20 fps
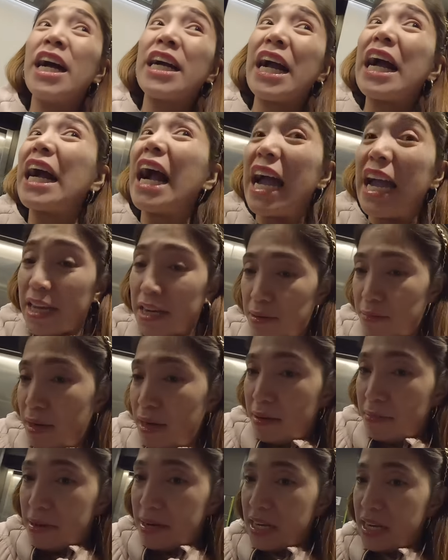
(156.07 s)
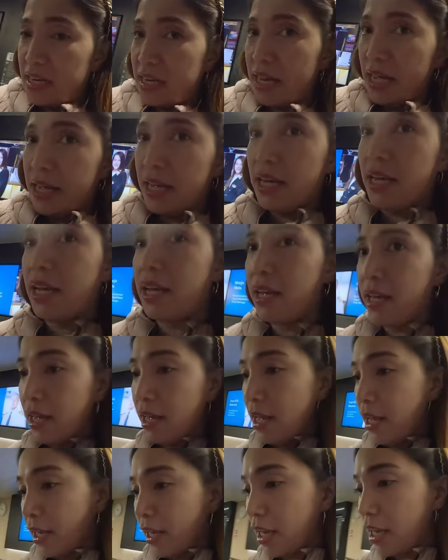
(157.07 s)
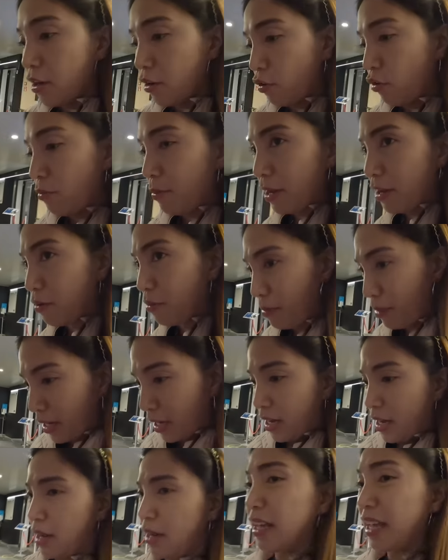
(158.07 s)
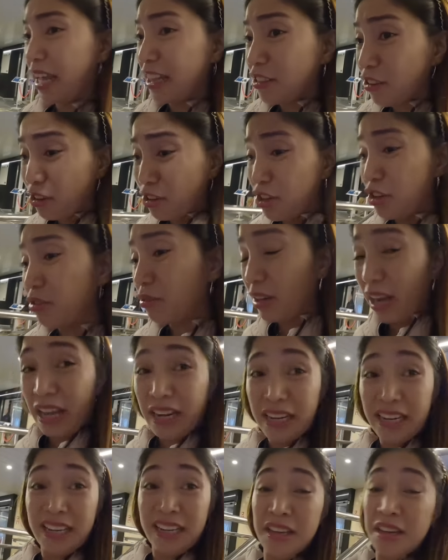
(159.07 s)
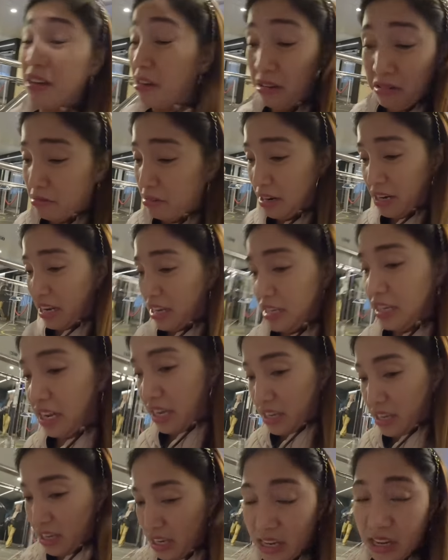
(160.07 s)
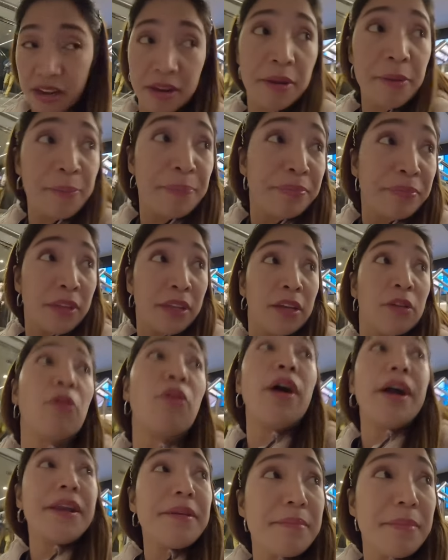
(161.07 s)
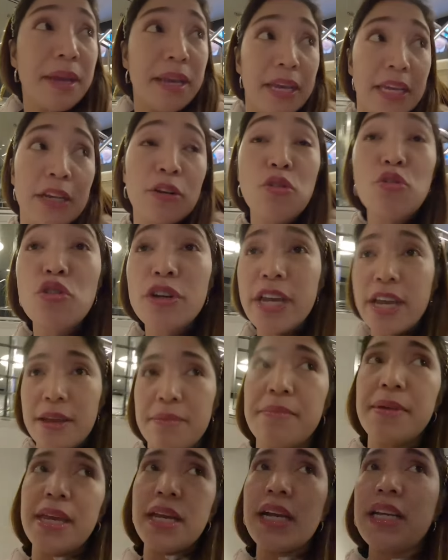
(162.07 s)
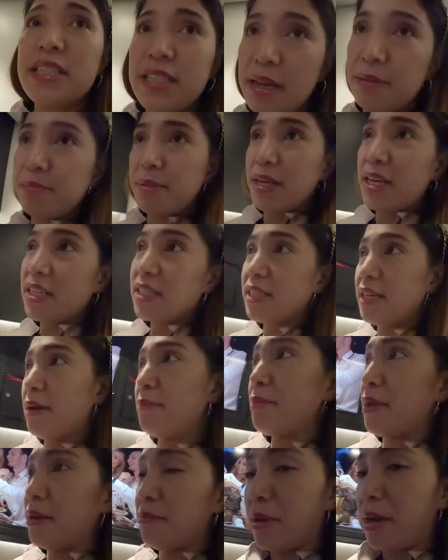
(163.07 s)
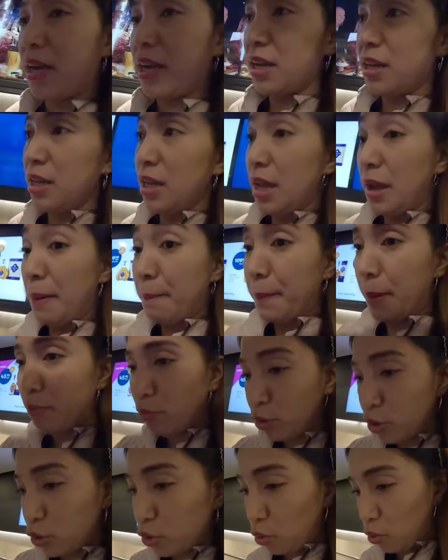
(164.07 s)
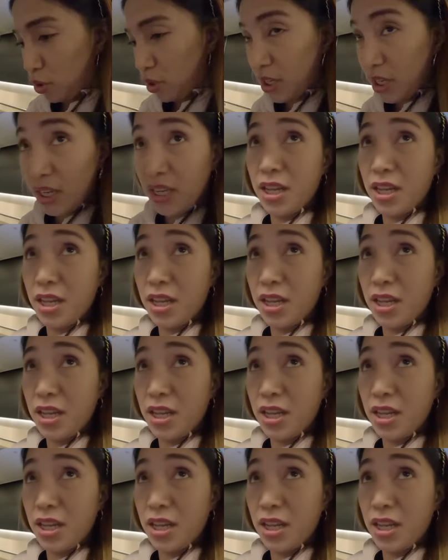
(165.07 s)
kakain mga maninay. Kaya kung mayroong mga eat all you can, wala day kuan mi, lugi mi kasi ang bilis namin ma mabusog.